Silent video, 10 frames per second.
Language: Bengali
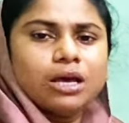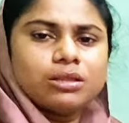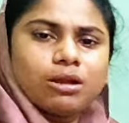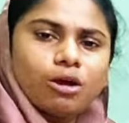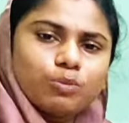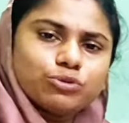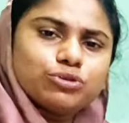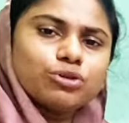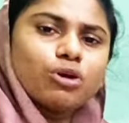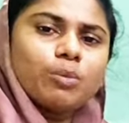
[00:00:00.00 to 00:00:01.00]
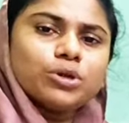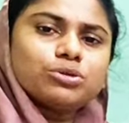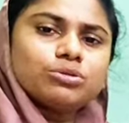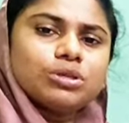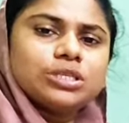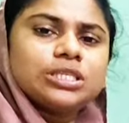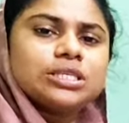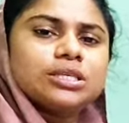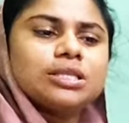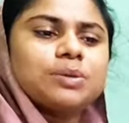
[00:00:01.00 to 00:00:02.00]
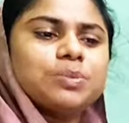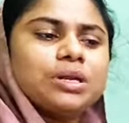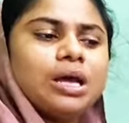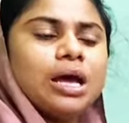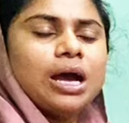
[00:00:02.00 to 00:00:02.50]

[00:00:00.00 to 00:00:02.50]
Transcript: তাহলে অবশ্যই ক্ষমাসনের দৃষ্টিতে দেখবেন